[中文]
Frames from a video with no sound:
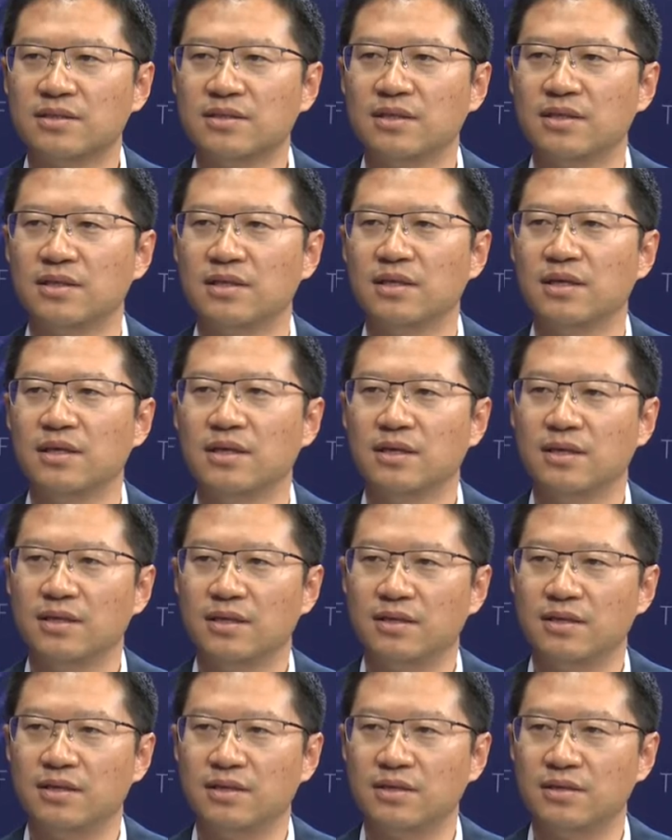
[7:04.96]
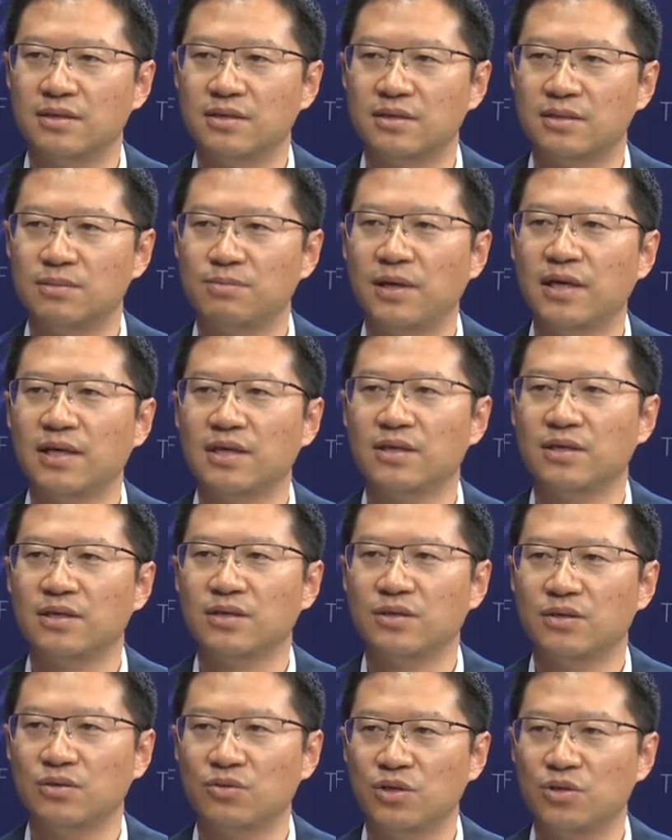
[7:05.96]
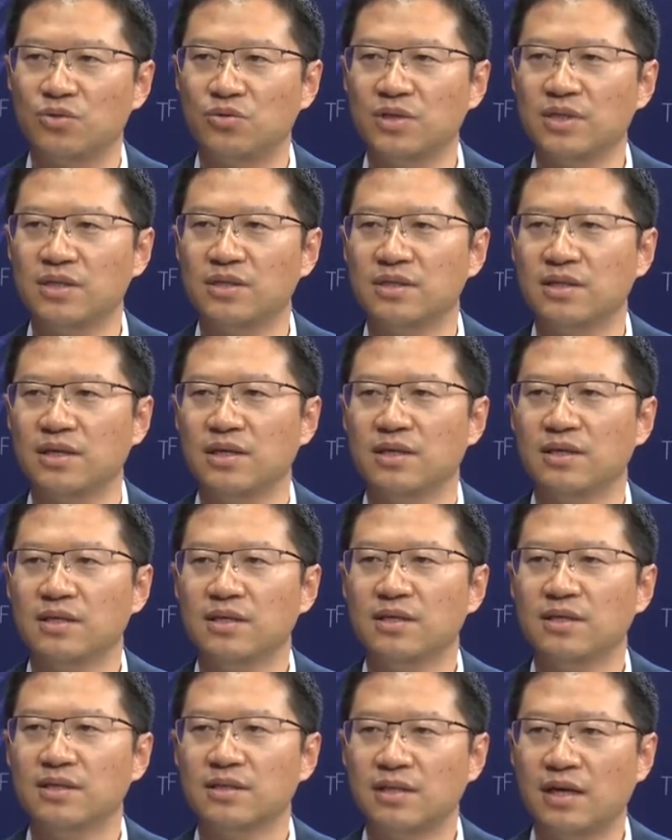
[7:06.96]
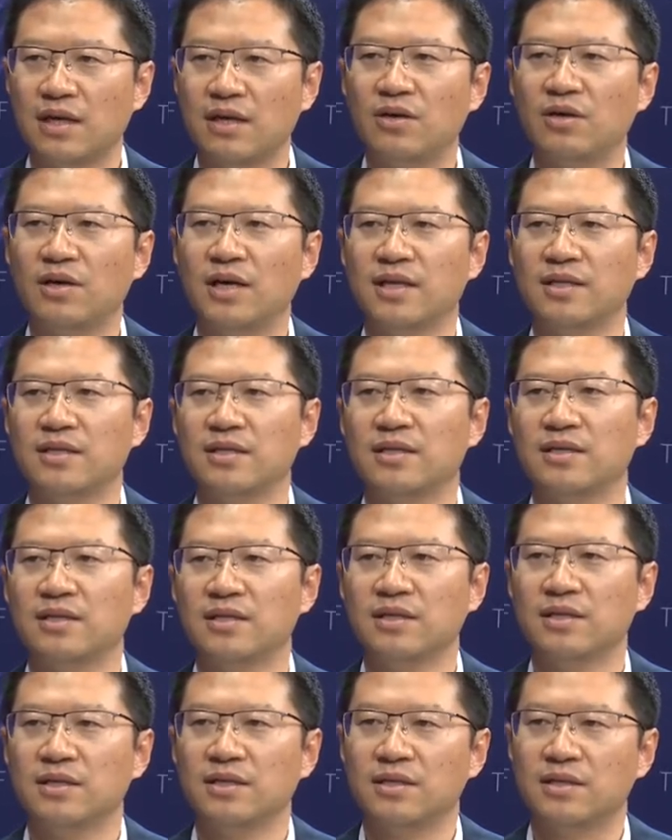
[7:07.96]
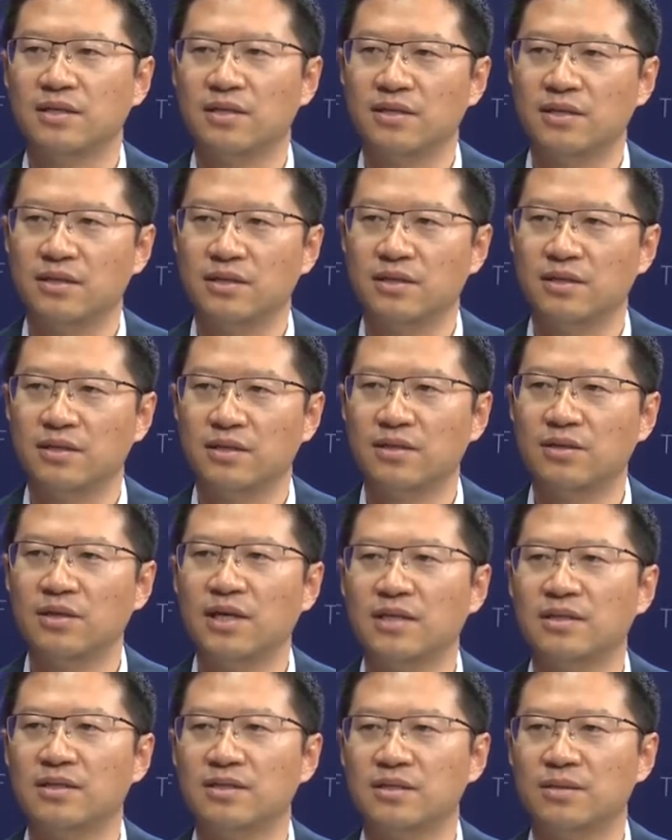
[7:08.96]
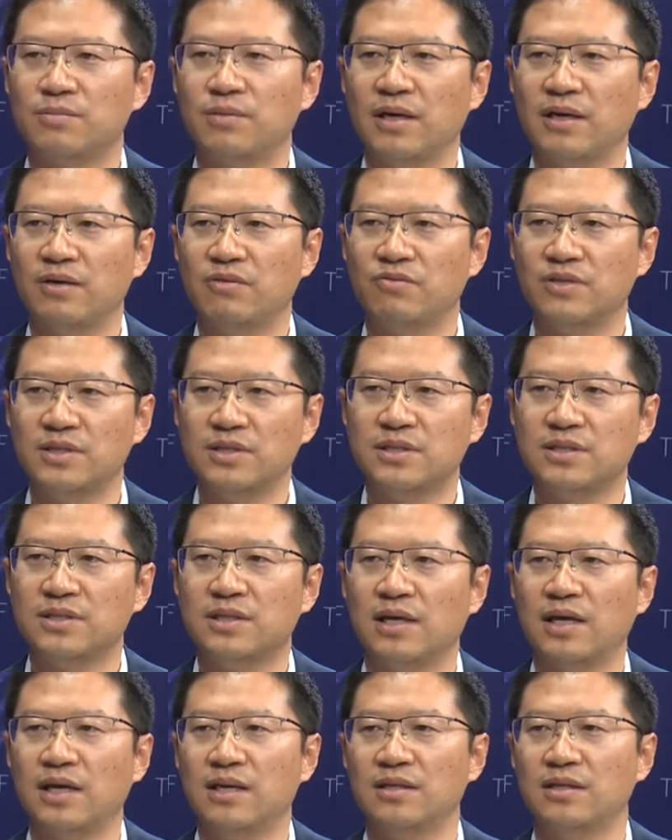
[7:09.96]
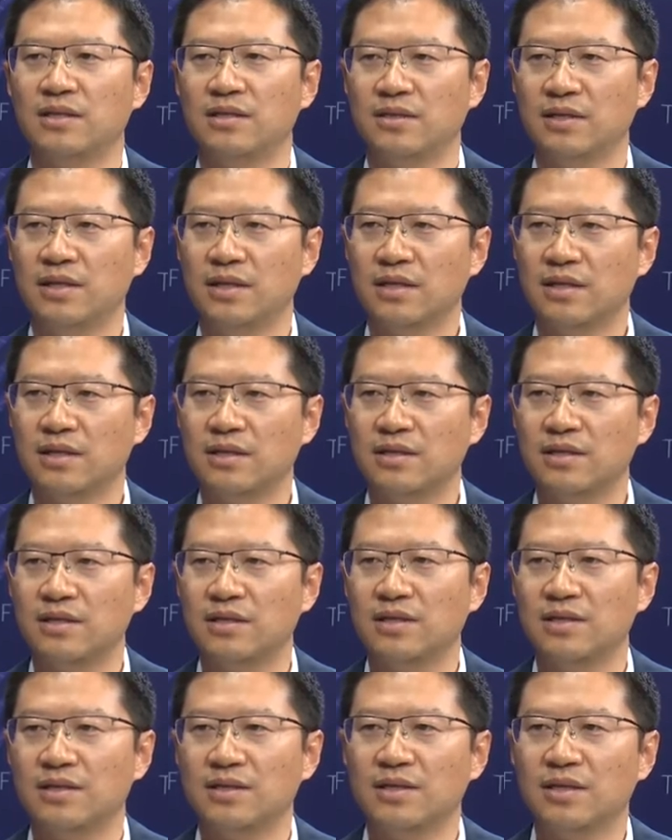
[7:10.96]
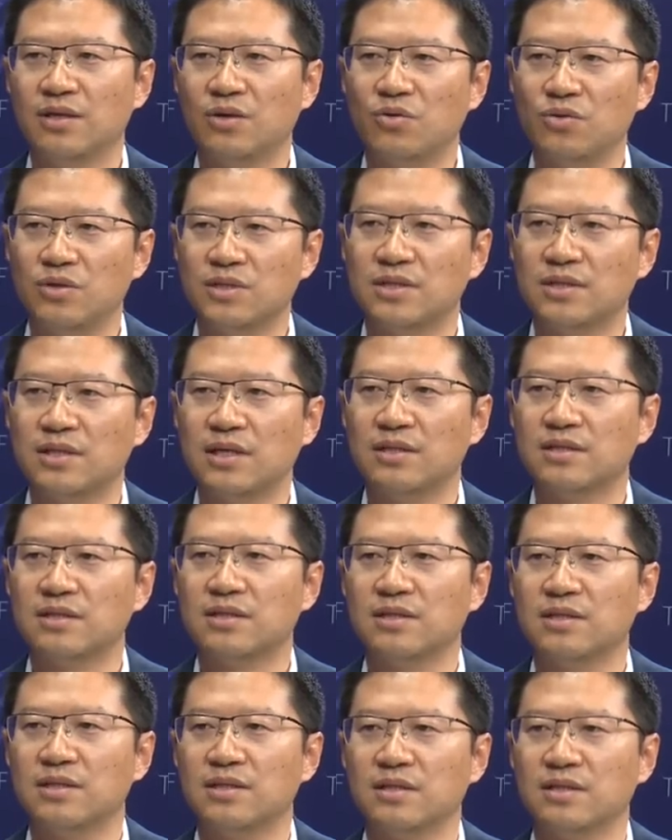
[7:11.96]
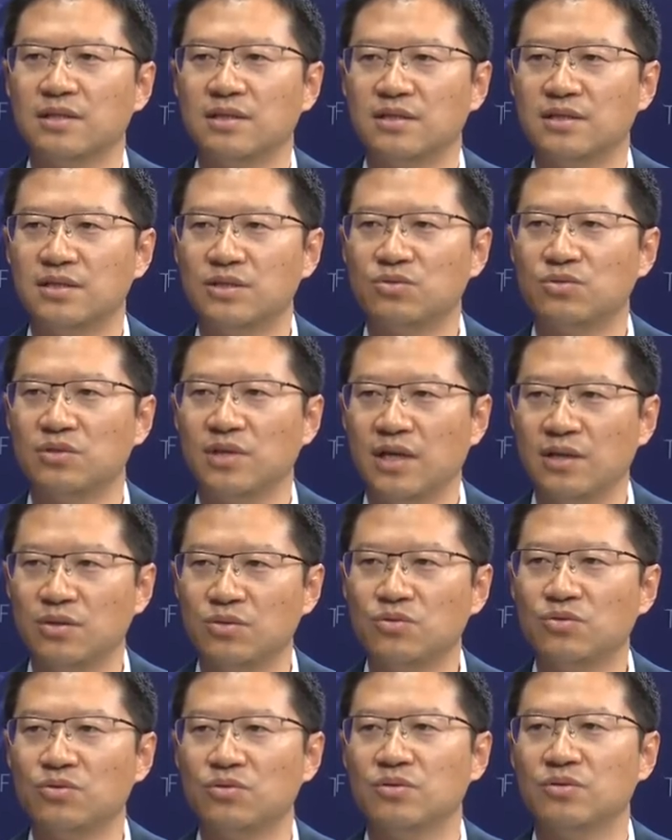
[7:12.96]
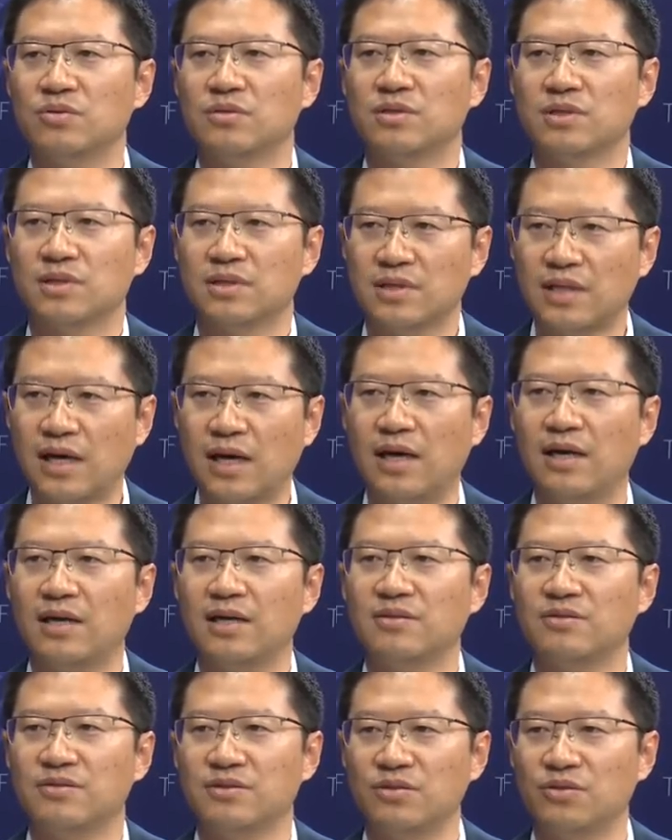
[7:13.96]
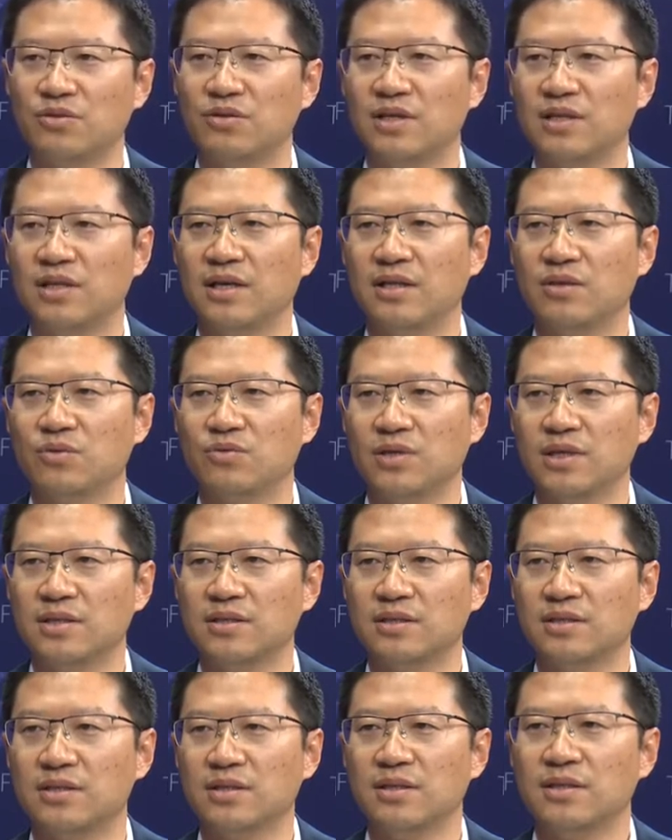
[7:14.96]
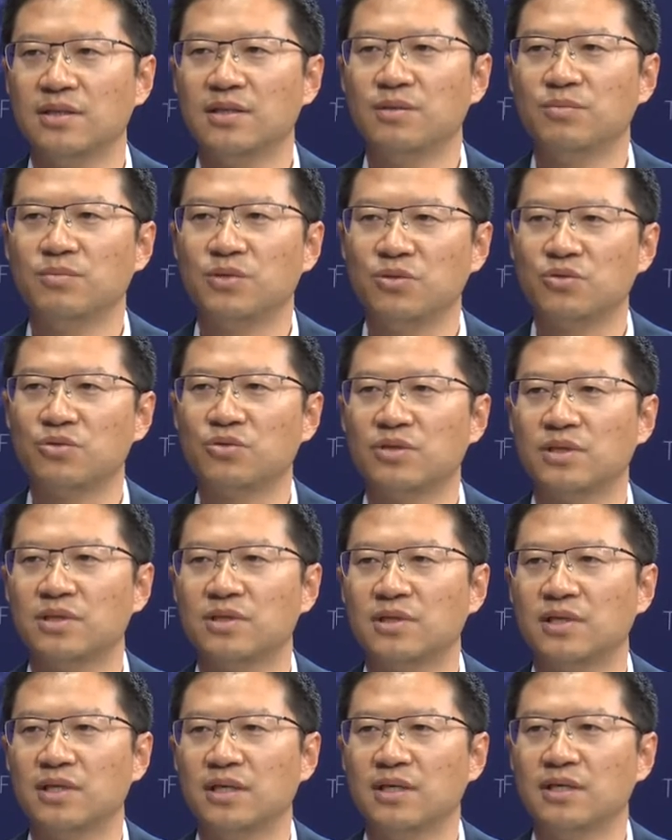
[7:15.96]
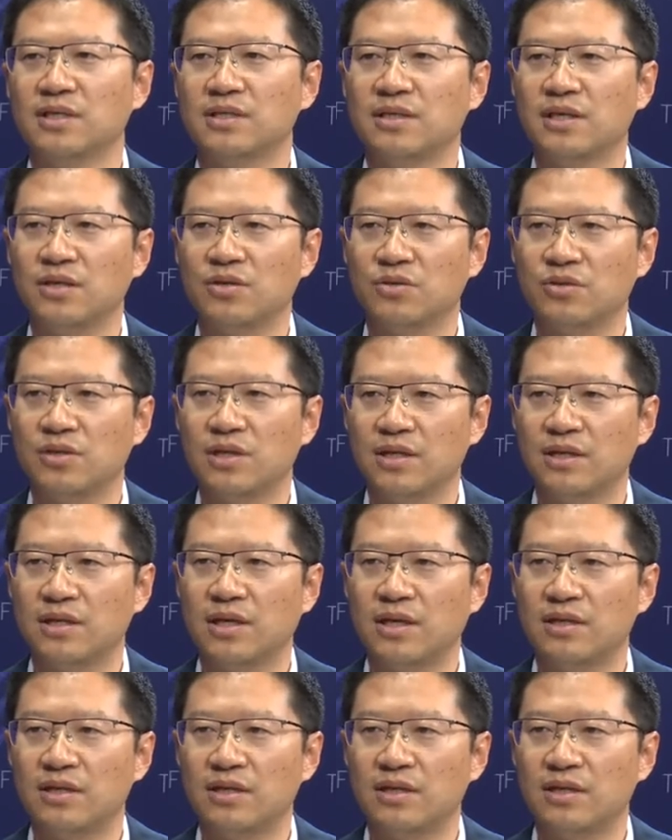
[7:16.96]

的呃失败略多一些。但后来呢，呃后来的失败分析起来呢，和火星探测的技术难度大有很大的关系。比如说是要有很大